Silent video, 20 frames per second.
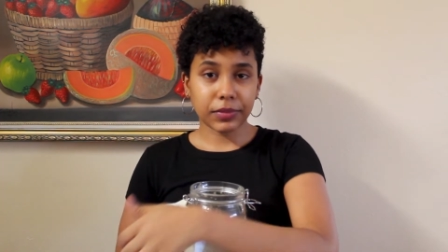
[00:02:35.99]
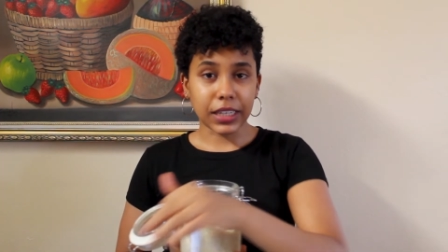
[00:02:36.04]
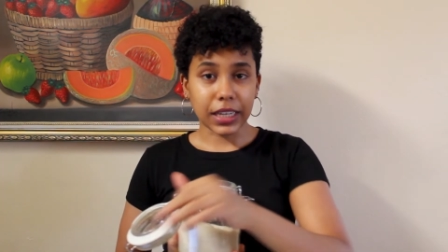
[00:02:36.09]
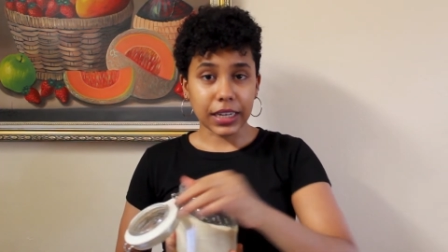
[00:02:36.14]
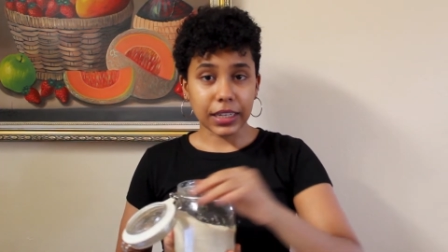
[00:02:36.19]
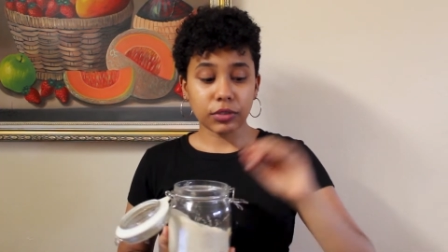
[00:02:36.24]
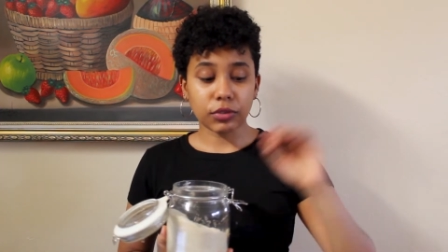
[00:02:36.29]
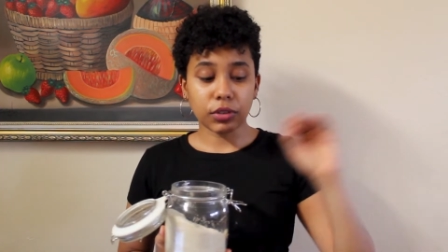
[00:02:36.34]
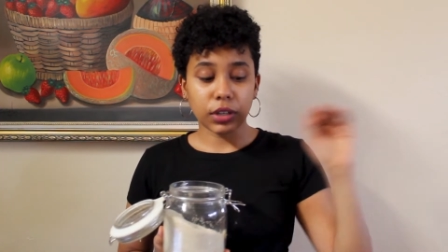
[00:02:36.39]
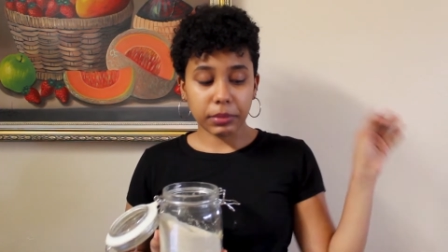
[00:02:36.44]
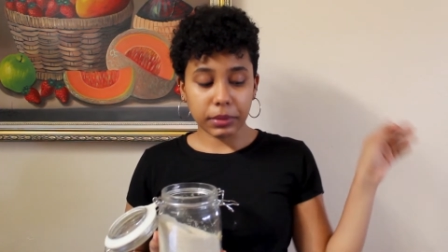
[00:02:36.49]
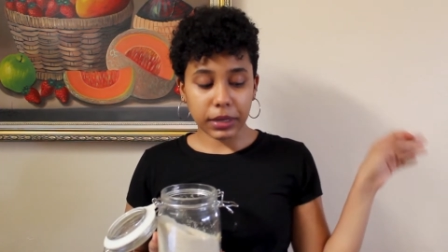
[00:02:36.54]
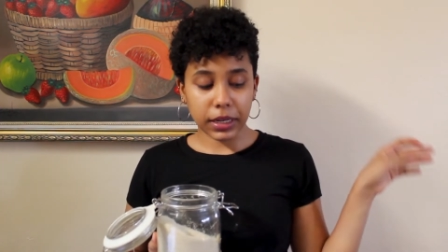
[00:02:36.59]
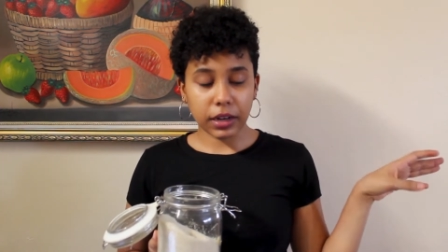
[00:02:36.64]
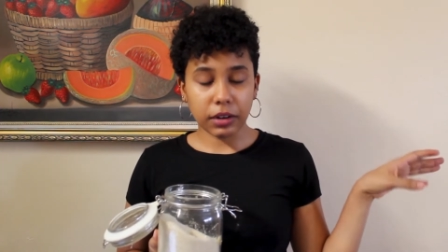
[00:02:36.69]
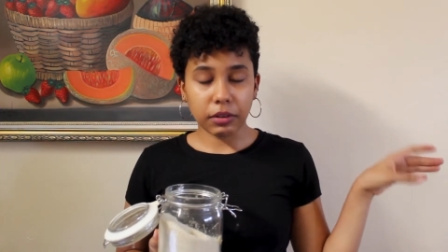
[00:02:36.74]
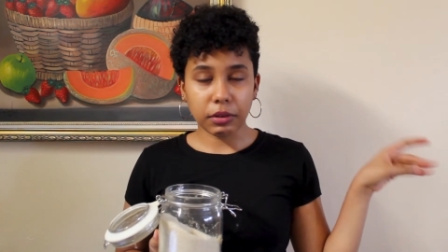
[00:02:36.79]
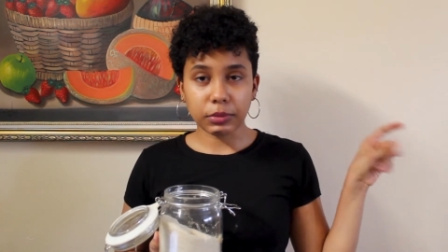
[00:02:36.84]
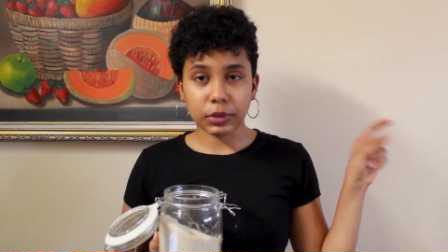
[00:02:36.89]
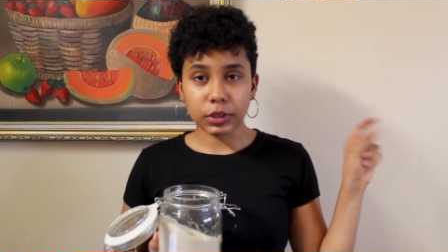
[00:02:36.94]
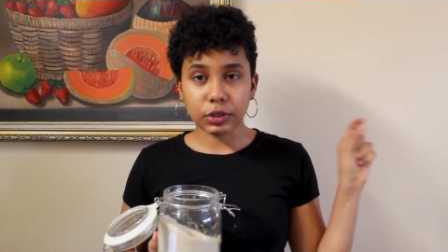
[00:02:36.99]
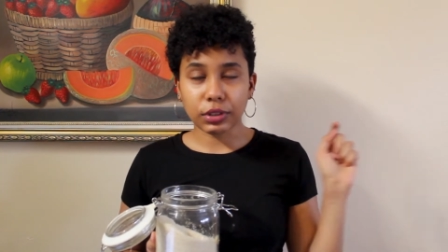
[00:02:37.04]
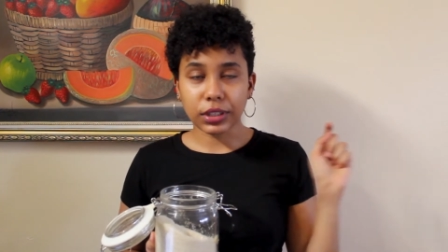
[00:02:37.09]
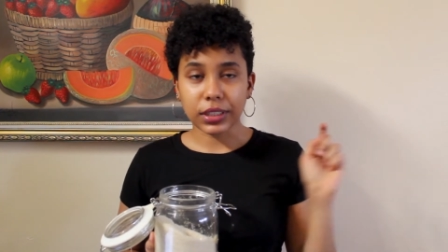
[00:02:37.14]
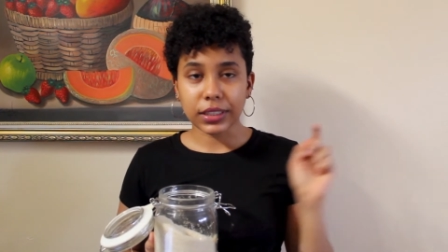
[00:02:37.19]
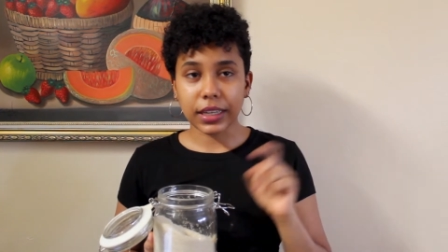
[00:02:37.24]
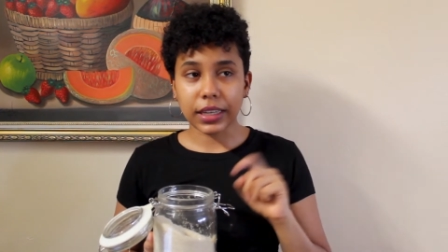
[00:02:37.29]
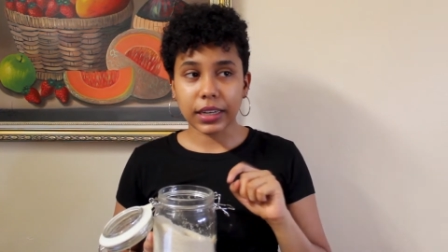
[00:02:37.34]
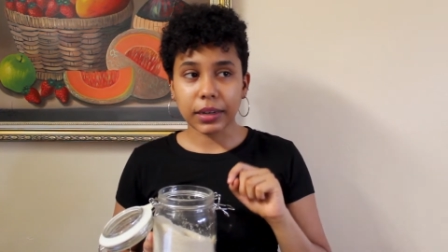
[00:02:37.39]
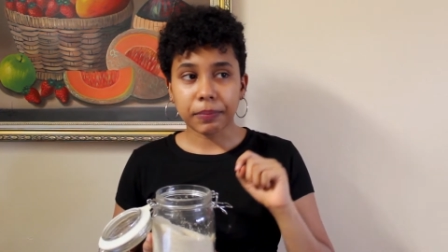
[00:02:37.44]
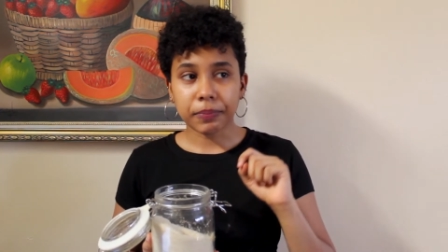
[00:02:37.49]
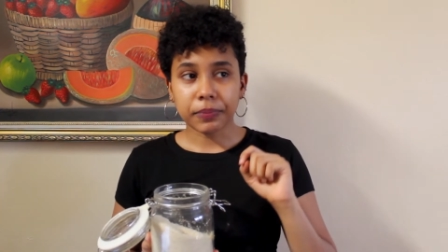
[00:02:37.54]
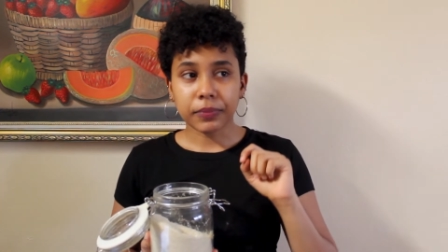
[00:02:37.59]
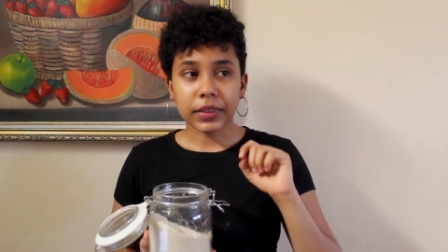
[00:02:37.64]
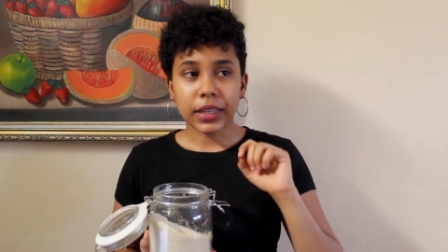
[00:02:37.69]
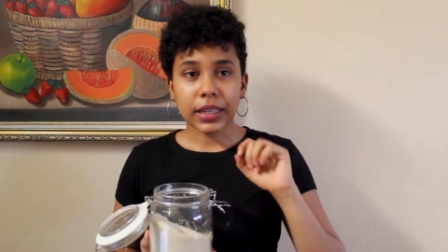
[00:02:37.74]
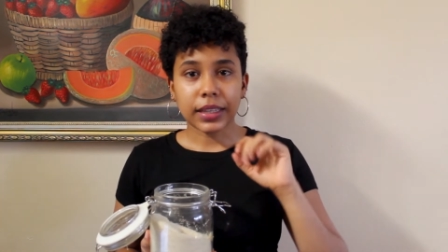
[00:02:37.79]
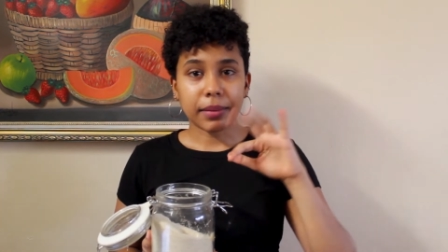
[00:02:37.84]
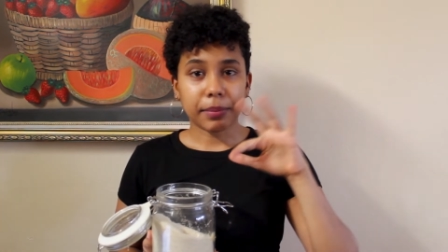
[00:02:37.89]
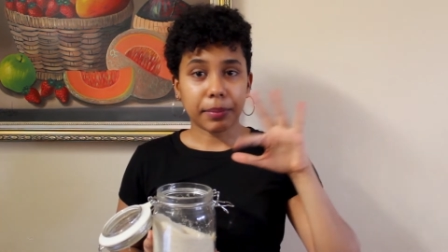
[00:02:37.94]
Ya el azúcar blanca lo vamos a utilizar
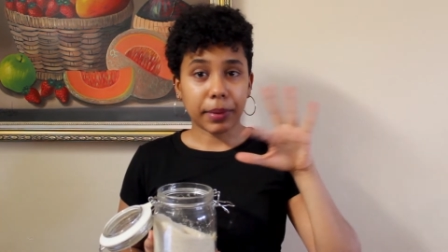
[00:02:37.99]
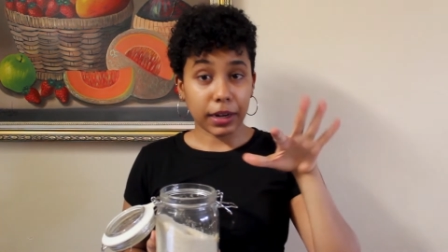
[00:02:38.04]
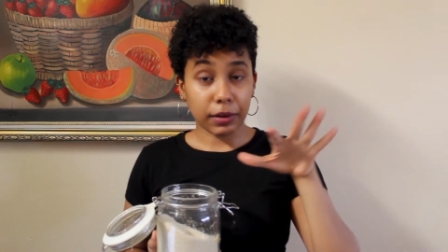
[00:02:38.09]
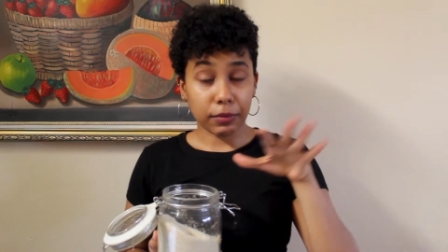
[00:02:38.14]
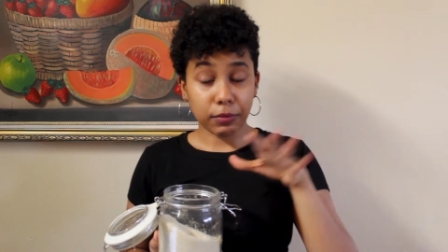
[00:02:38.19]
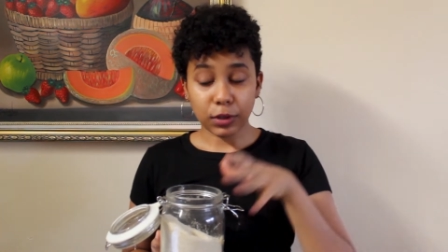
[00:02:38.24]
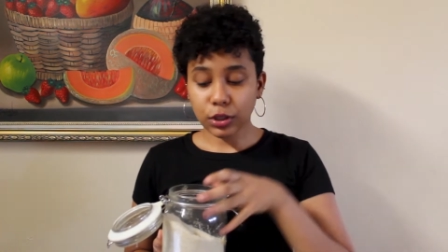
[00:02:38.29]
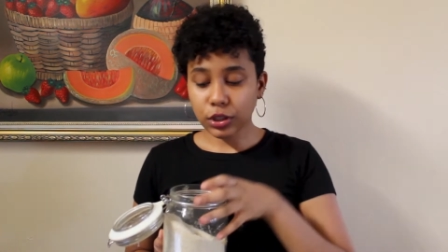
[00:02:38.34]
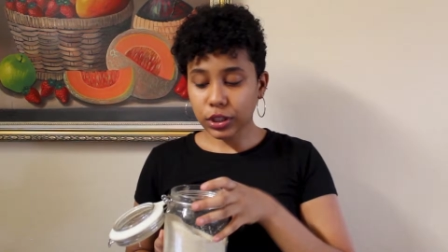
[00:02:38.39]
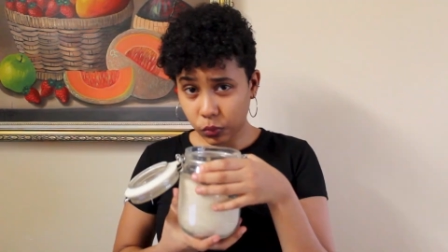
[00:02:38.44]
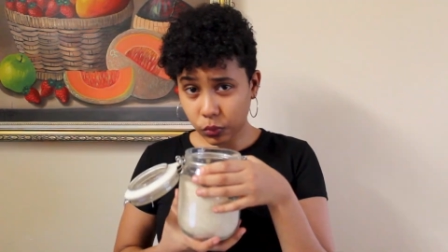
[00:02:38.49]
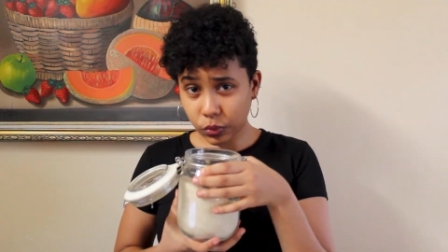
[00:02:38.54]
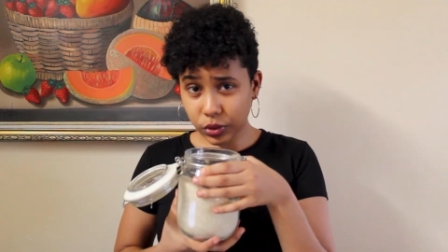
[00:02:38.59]
para el frosting.